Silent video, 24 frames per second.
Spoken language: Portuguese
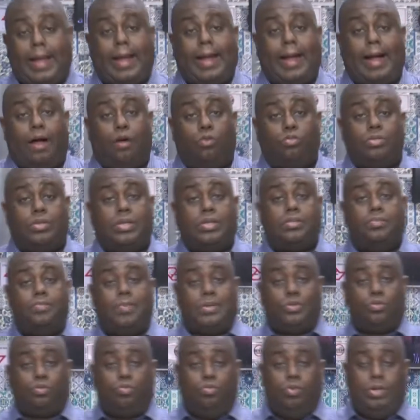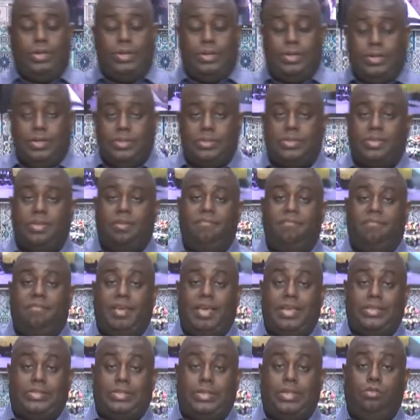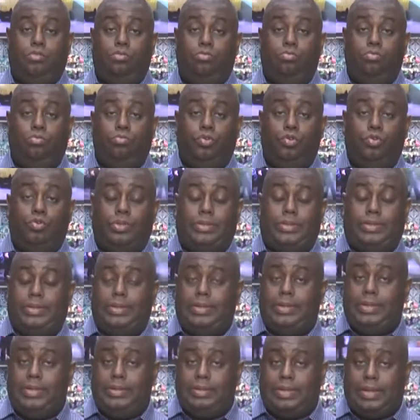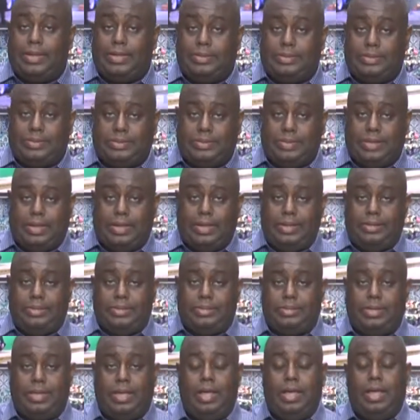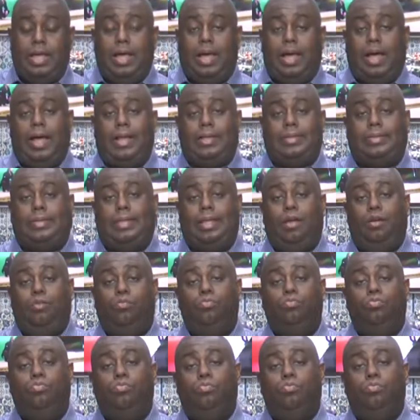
Calças masculinas que vestem do número 36 até o